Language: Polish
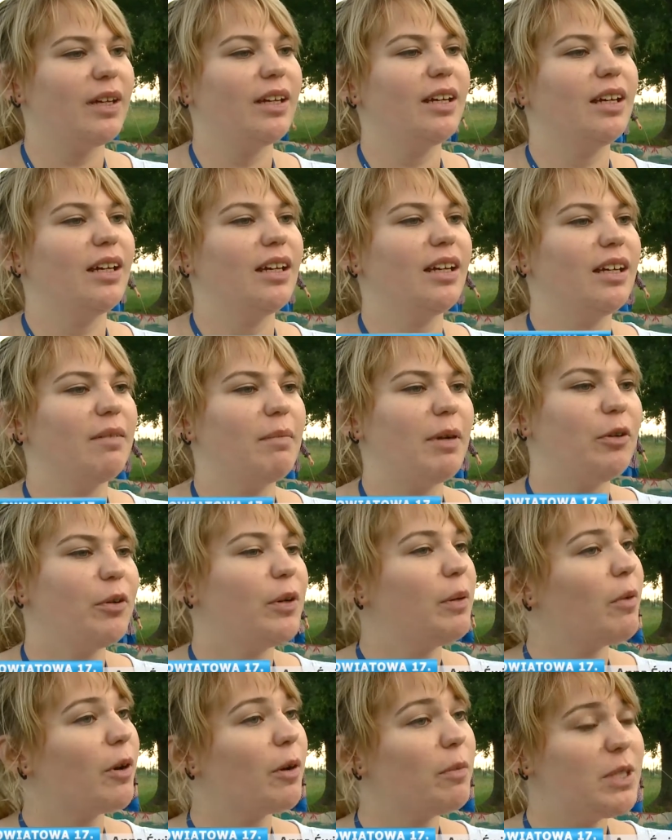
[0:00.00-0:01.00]
e,
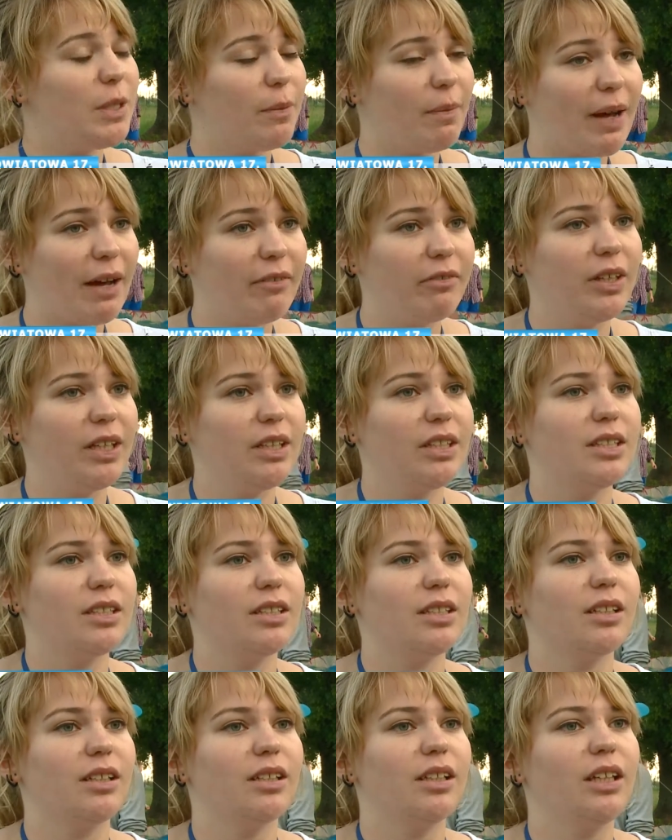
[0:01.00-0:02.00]
maluchy mogą się bawić
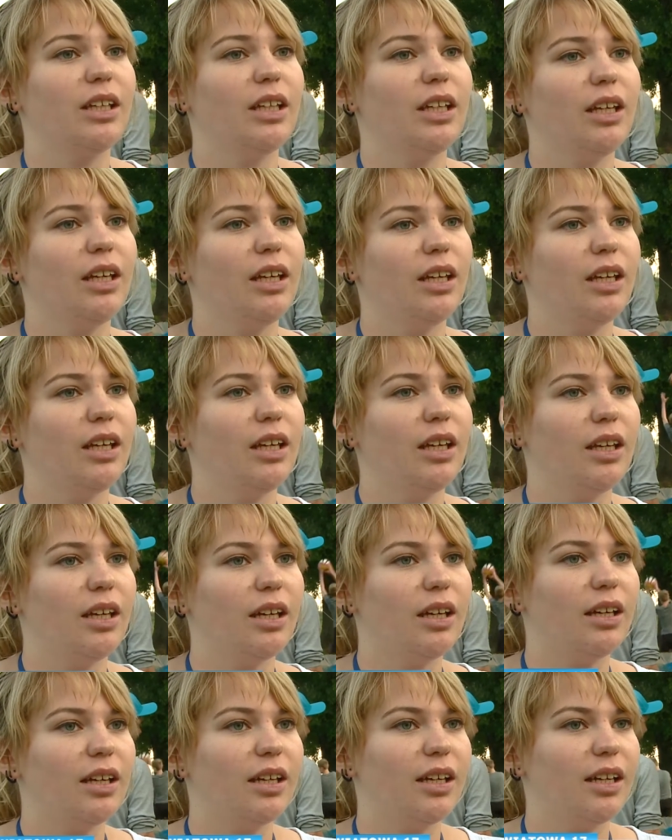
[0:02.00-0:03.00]
i
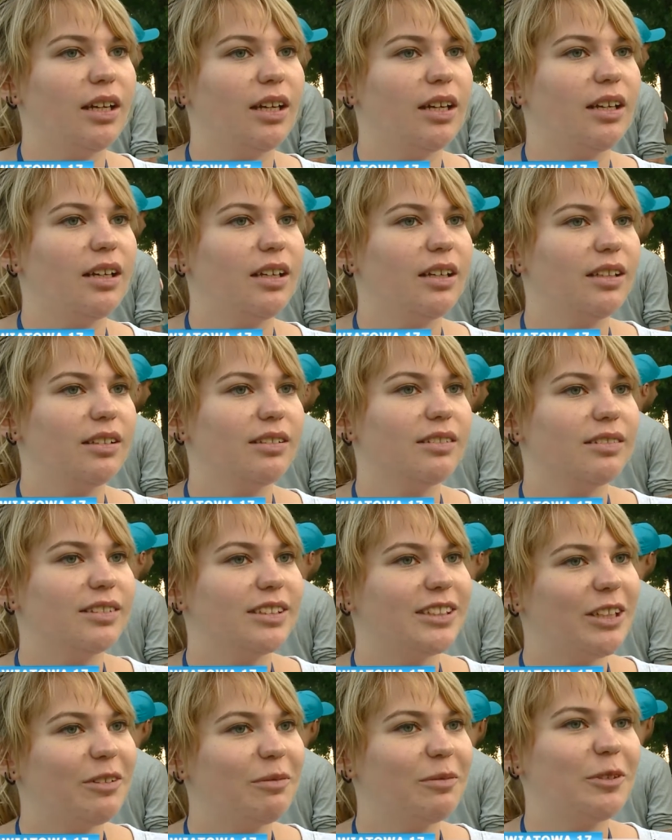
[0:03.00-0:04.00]
e,
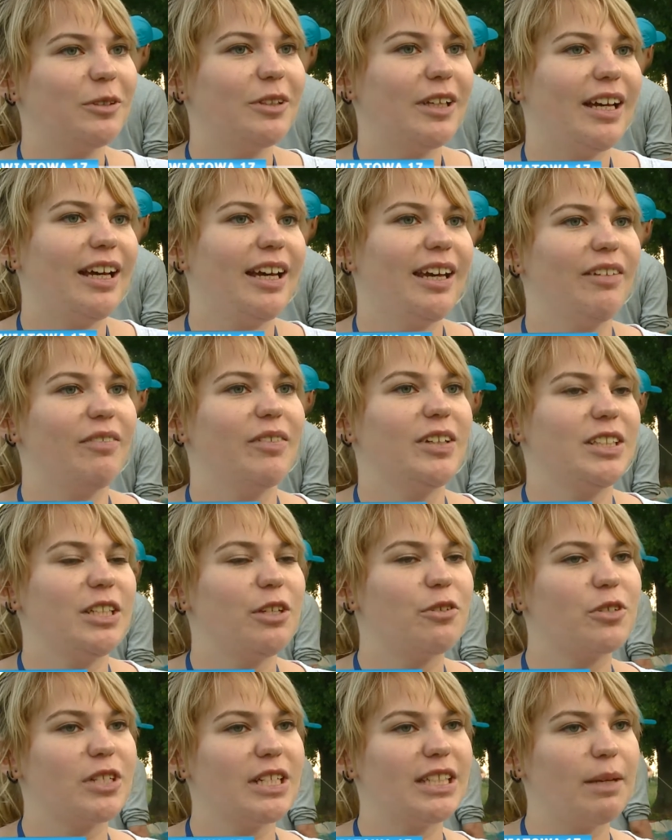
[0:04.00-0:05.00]
są tutaj
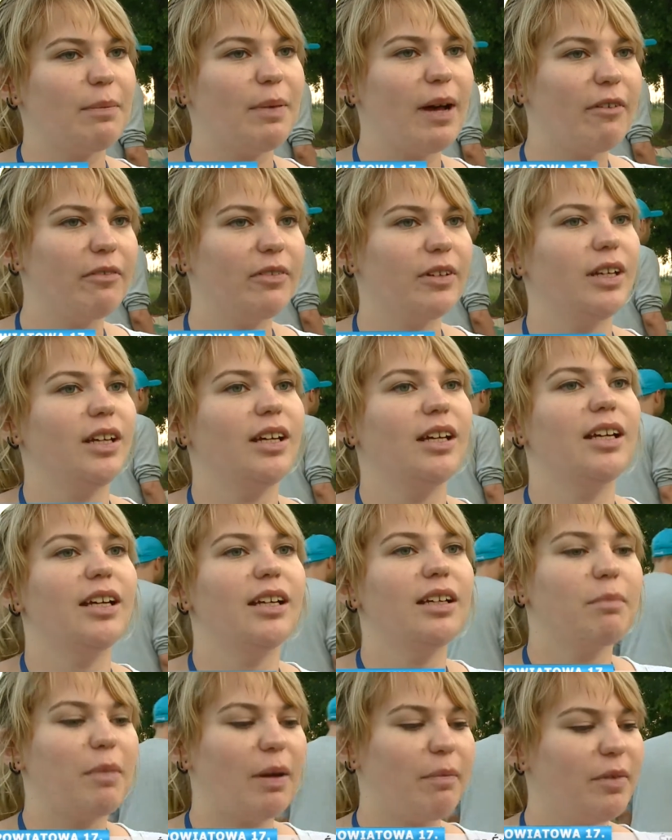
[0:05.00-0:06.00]
właśnie różne zabawy,
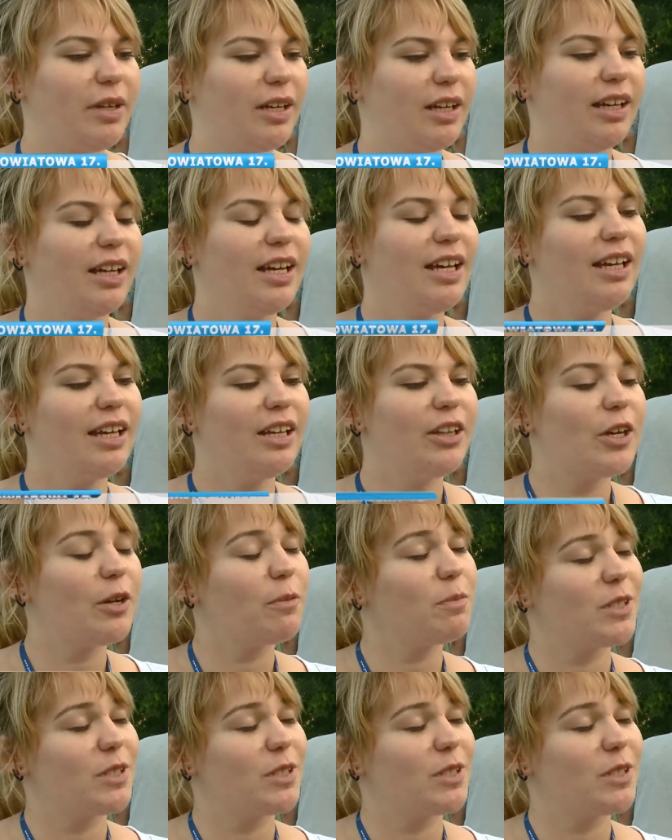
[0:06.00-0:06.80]
mamy tor